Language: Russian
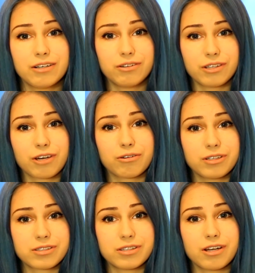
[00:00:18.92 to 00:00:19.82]
он
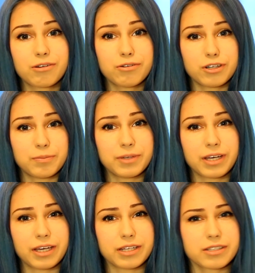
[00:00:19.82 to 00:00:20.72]
находится далеко от
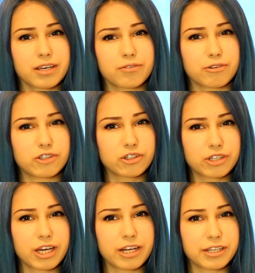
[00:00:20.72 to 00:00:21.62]
меня. Я не знаю, включил
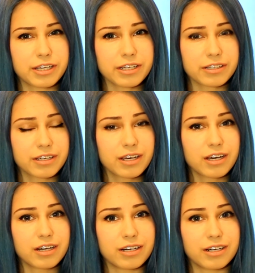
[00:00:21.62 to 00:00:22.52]
я или нет,
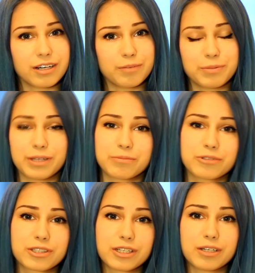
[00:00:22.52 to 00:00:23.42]
а,
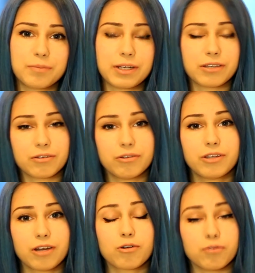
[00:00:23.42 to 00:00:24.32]
потому что, блин,
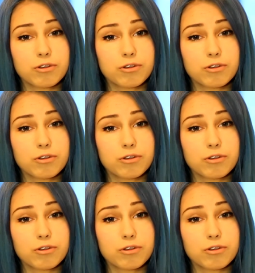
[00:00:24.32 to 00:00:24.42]
он далеко.